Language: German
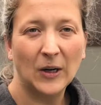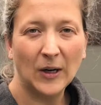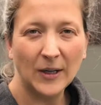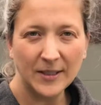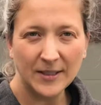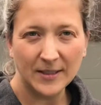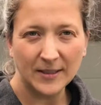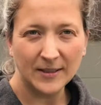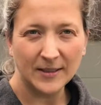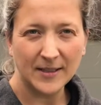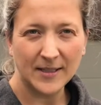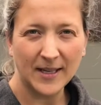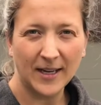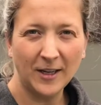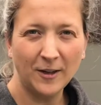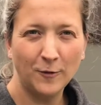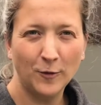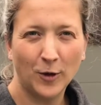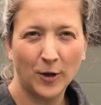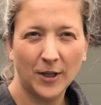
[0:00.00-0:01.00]
Heute
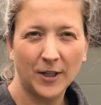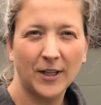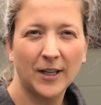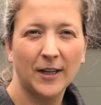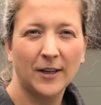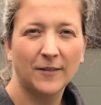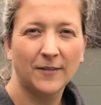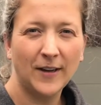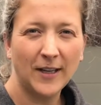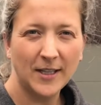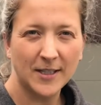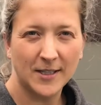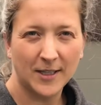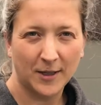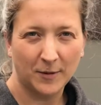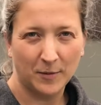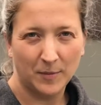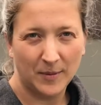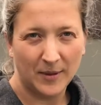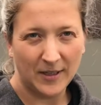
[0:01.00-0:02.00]
zeigen wir euch, welches
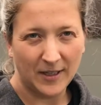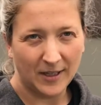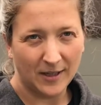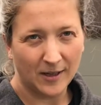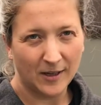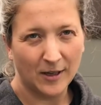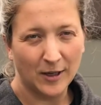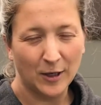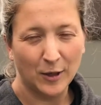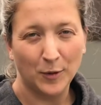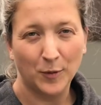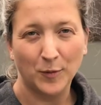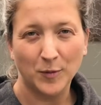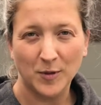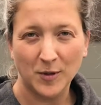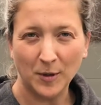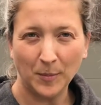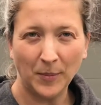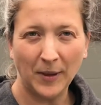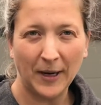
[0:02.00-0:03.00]
Equipment ihr
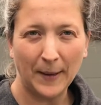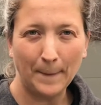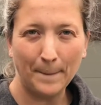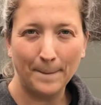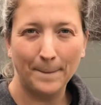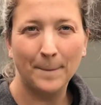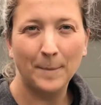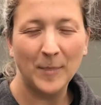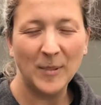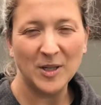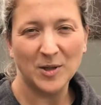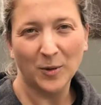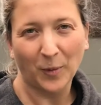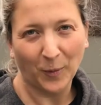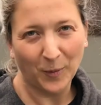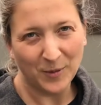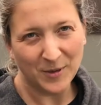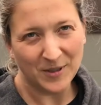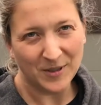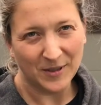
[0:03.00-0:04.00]
zum Campen mit
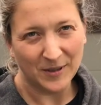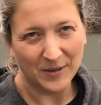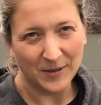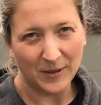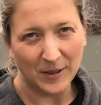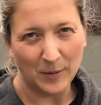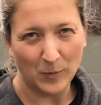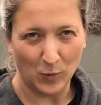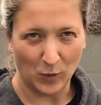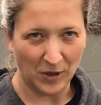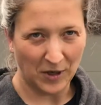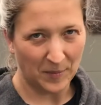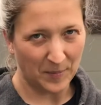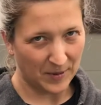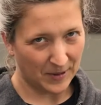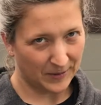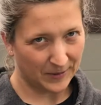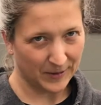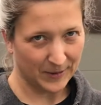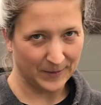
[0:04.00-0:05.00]
Hund im Urlaub
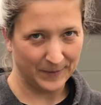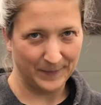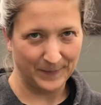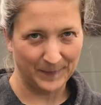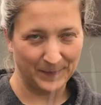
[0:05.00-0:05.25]
braucht.